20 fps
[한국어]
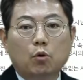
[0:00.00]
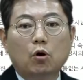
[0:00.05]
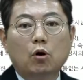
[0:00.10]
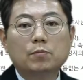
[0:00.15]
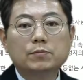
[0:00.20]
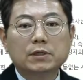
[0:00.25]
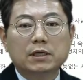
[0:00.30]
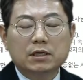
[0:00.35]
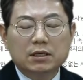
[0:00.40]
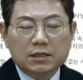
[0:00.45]

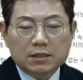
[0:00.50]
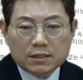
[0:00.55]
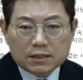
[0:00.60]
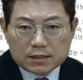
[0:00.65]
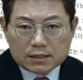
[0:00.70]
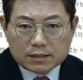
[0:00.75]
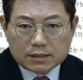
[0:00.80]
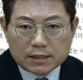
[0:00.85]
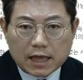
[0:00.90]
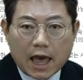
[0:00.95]
보험사는
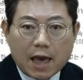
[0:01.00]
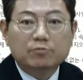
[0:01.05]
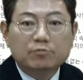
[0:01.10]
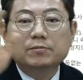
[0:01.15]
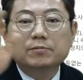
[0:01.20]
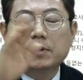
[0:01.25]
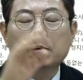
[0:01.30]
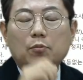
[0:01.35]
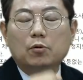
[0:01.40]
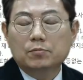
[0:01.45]

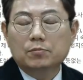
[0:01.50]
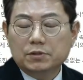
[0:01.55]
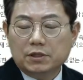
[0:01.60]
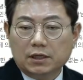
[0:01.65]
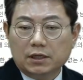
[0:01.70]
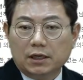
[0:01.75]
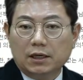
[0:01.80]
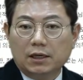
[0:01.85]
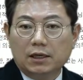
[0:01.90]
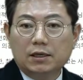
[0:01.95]
대부분의
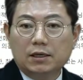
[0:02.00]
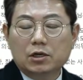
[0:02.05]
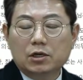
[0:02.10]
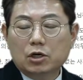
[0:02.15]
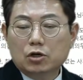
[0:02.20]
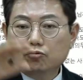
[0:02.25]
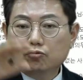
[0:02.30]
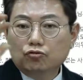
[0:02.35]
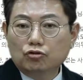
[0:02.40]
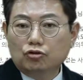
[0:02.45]
보험사가
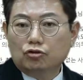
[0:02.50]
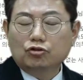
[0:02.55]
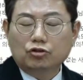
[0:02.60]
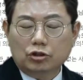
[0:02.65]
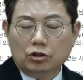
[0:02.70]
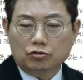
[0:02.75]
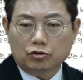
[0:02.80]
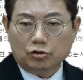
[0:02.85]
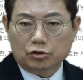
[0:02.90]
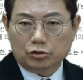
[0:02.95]

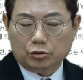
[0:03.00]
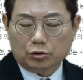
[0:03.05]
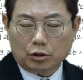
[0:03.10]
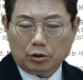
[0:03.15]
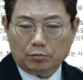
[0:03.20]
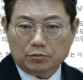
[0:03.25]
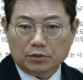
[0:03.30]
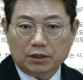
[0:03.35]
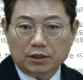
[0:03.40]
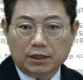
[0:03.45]
우측차 우선을
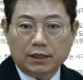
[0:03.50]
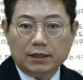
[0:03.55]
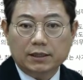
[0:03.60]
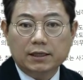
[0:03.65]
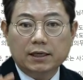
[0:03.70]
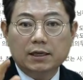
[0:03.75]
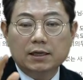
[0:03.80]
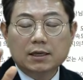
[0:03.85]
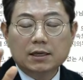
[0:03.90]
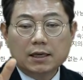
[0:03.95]
적용합니다. 그러니까
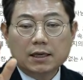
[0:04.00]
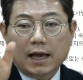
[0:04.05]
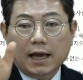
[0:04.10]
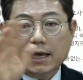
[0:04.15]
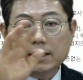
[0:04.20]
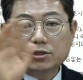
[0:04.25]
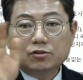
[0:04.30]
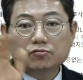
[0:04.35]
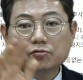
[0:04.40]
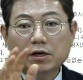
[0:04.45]
이게
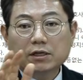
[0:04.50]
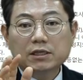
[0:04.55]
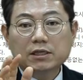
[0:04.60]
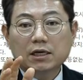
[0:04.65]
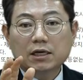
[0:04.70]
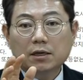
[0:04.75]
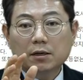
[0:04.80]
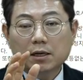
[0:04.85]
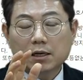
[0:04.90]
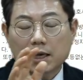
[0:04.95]
S
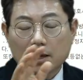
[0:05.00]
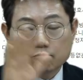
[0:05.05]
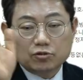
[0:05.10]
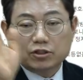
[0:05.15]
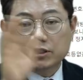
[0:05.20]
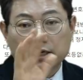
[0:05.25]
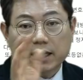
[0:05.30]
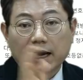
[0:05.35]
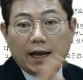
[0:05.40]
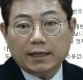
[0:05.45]
화재의
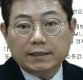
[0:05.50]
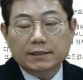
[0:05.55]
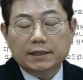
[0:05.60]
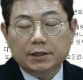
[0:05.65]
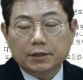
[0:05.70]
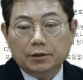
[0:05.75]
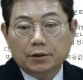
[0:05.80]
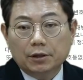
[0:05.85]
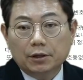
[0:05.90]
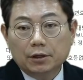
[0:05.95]
문제가
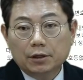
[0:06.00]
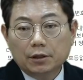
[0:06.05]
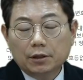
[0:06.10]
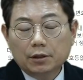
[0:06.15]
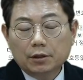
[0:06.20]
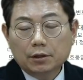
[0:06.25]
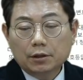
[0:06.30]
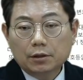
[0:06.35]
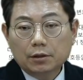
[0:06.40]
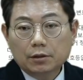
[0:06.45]
아니에요.
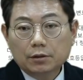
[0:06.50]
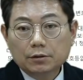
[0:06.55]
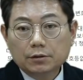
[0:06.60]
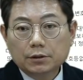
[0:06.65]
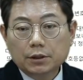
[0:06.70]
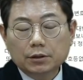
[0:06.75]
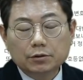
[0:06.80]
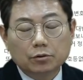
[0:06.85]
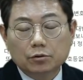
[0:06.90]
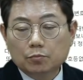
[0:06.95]

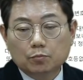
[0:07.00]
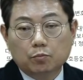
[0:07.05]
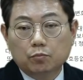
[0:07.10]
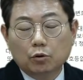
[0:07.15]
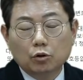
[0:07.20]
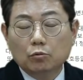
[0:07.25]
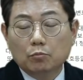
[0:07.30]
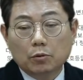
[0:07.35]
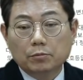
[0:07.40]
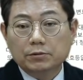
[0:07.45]
예, 그건
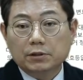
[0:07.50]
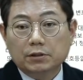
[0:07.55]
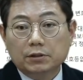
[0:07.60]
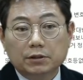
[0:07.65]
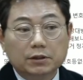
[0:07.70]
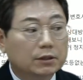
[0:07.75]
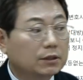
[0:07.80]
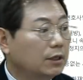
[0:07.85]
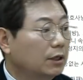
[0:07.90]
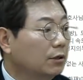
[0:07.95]
모든
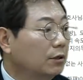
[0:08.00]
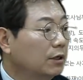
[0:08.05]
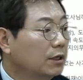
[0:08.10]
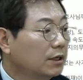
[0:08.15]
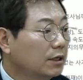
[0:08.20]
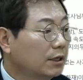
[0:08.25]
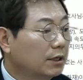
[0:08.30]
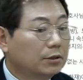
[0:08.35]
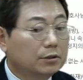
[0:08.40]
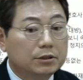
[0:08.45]
보험사가 니까요
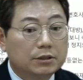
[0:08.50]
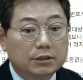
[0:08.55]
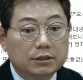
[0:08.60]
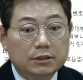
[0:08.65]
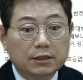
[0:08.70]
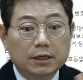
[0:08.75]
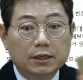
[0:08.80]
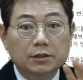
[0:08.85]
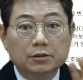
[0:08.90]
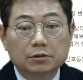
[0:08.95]

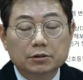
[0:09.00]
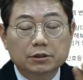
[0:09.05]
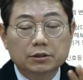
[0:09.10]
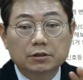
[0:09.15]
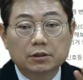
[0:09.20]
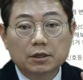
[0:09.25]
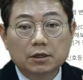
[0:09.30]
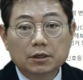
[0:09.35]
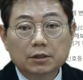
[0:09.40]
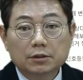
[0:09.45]
제가
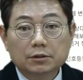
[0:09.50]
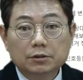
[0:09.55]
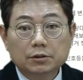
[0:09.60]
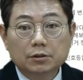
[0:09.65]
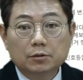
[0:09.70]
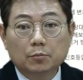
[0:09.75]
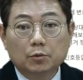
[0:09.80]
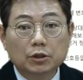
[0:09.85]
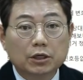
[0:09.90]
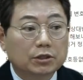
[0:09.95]
이것은
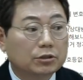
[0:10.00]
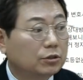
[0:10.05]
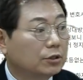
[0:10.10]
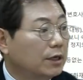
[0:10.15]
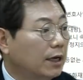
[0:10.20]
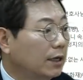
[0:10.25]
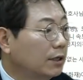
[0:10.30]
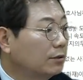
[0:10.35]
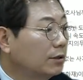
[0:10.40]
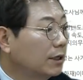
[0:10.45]
저 모자이크
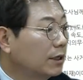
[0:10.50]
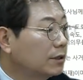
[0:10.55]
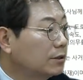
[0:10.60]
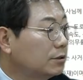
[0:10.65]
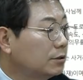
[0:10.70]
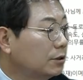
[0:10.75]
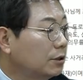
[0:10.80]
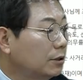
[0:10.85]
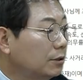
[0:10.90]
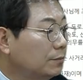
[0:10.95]
처리 안 해도
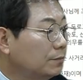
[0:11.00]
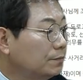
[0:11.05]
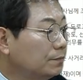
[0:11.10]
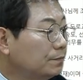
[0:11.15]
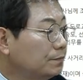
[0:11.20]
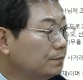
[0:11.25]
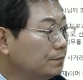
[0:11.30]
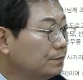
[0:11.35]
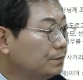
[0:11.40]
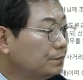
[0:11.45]
되겠죠.
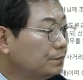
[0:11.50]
